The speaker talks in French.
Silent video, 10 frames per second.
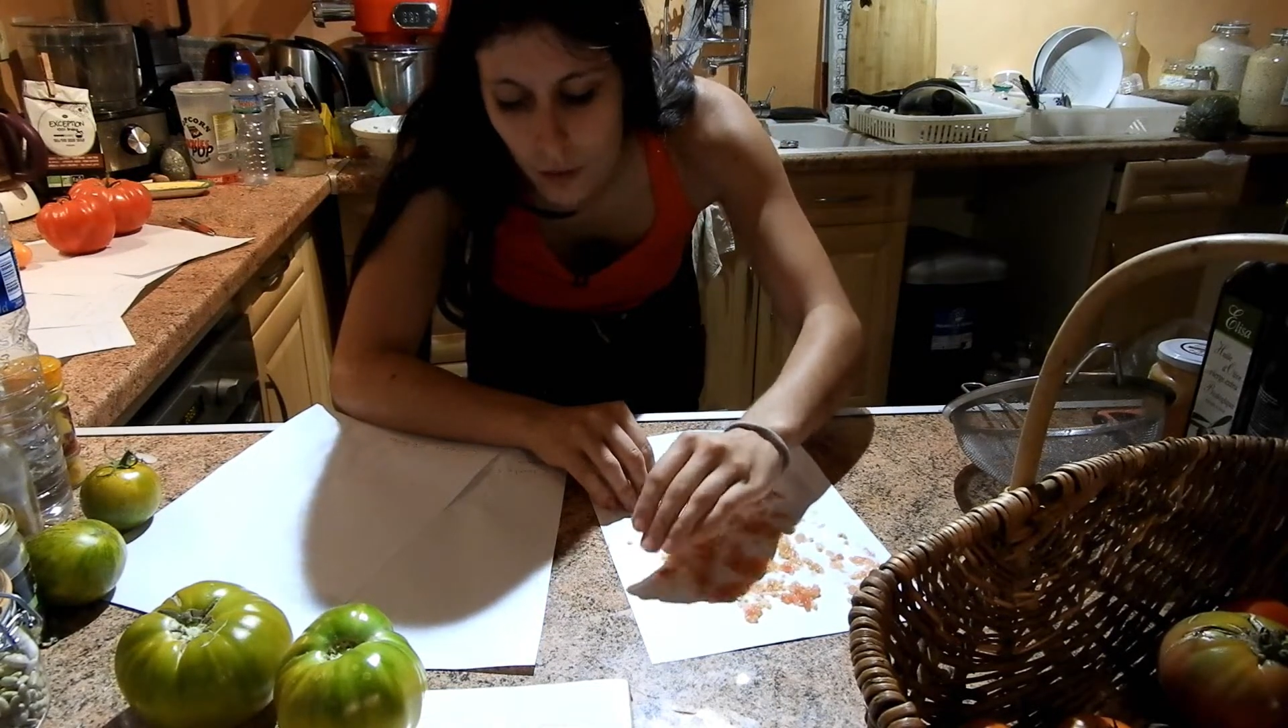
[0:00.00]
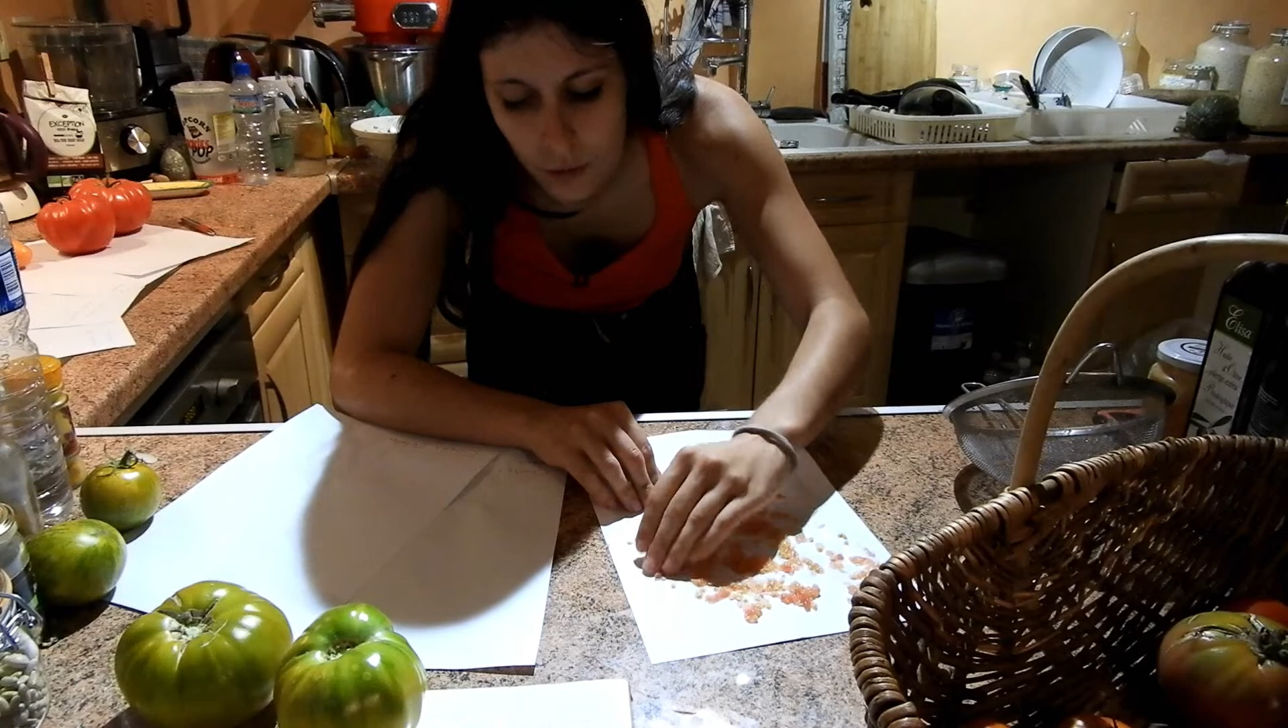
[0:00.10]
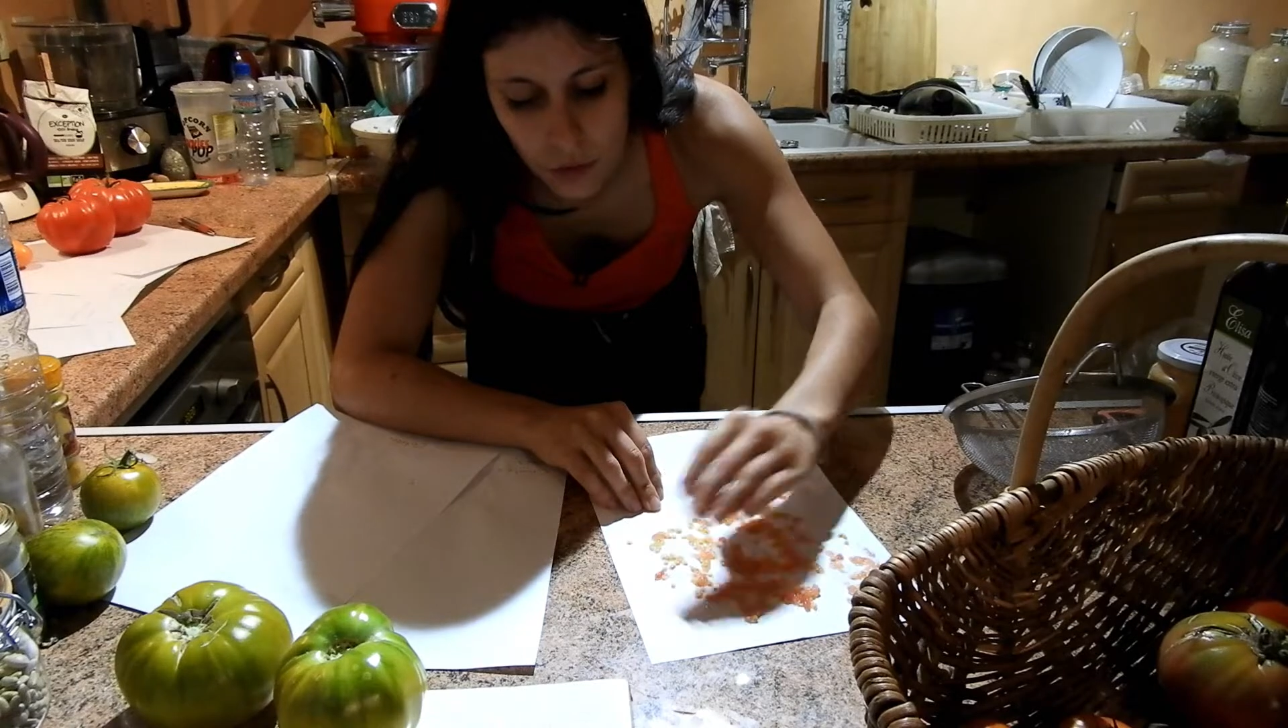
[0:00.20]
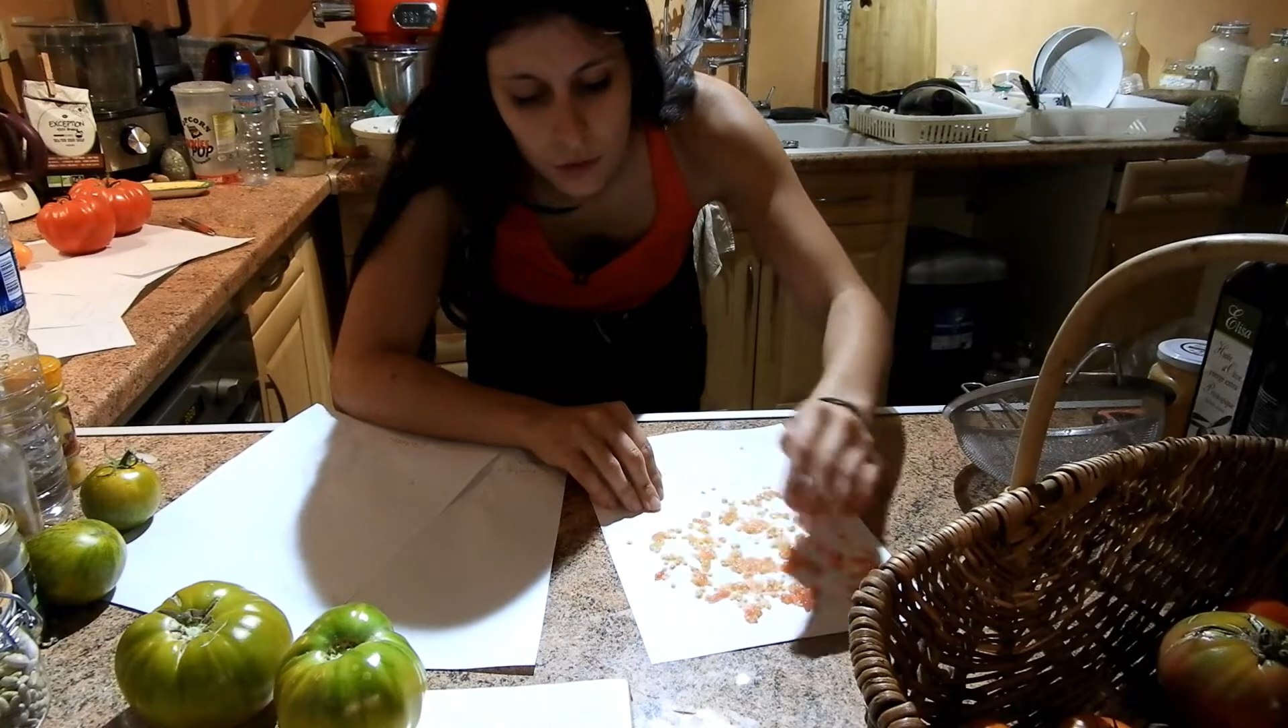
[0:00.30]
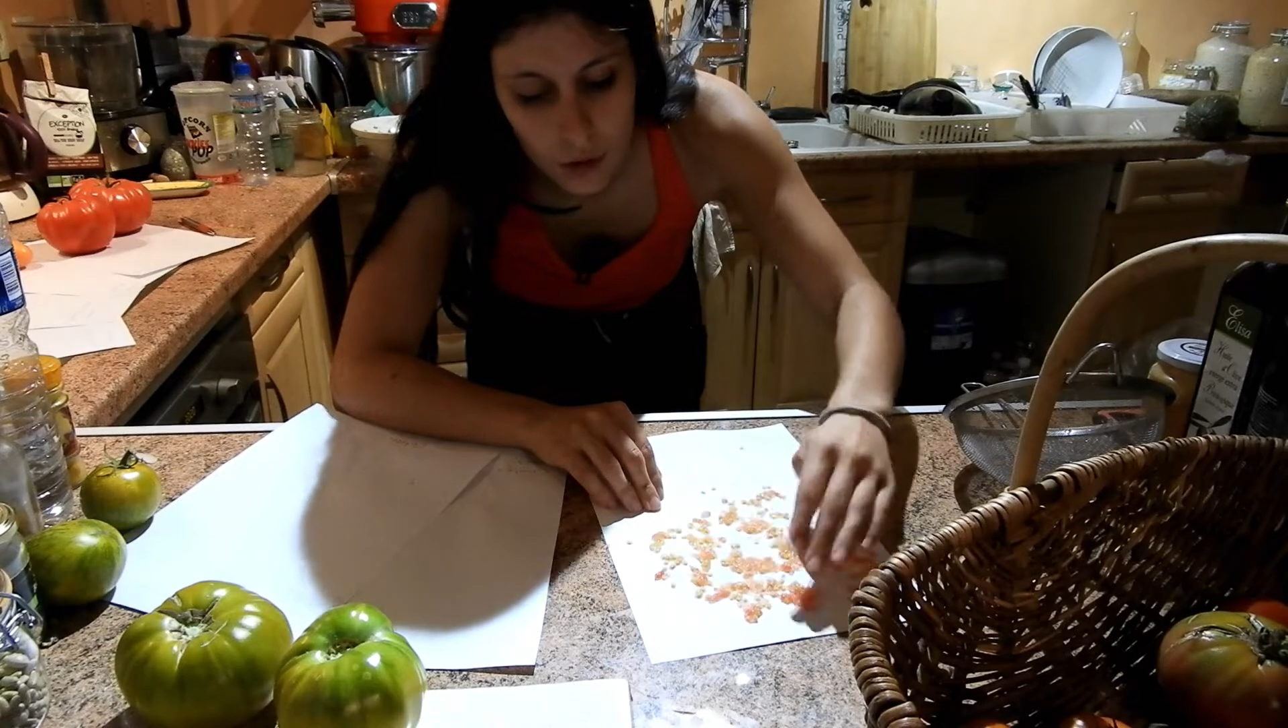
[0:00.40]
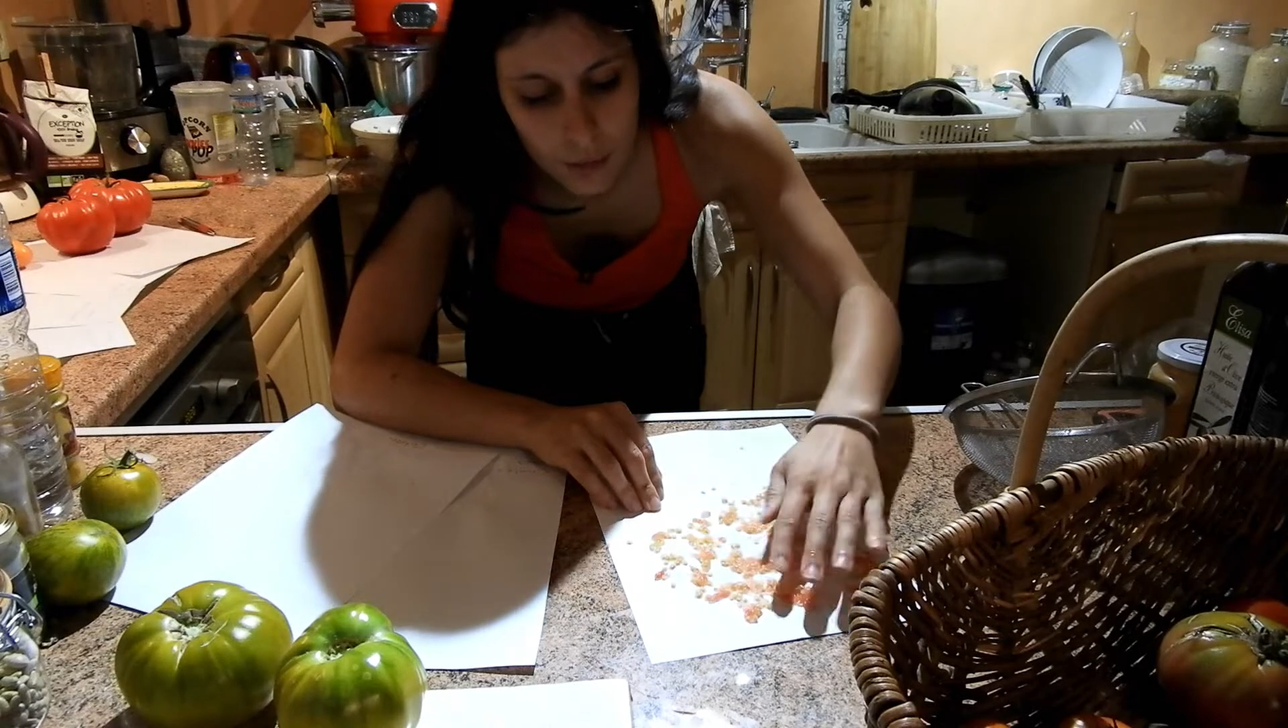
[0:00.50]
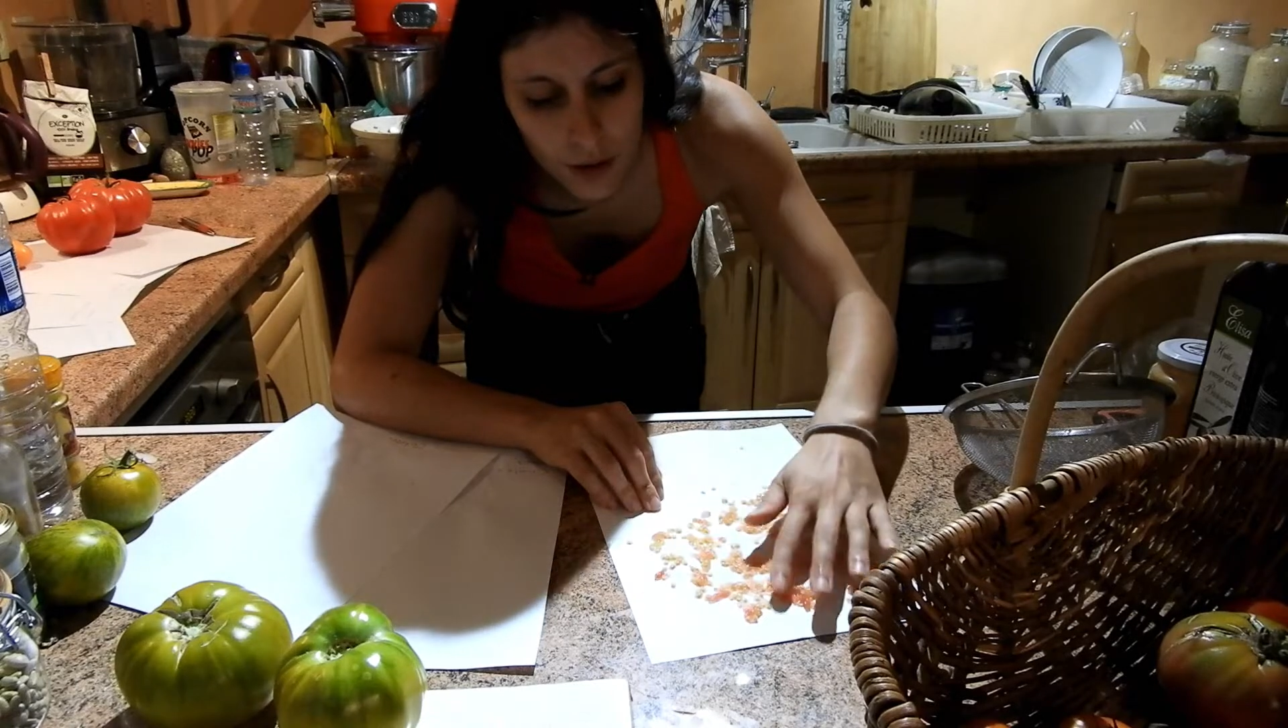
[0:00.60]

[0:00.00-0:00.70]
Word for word: blanches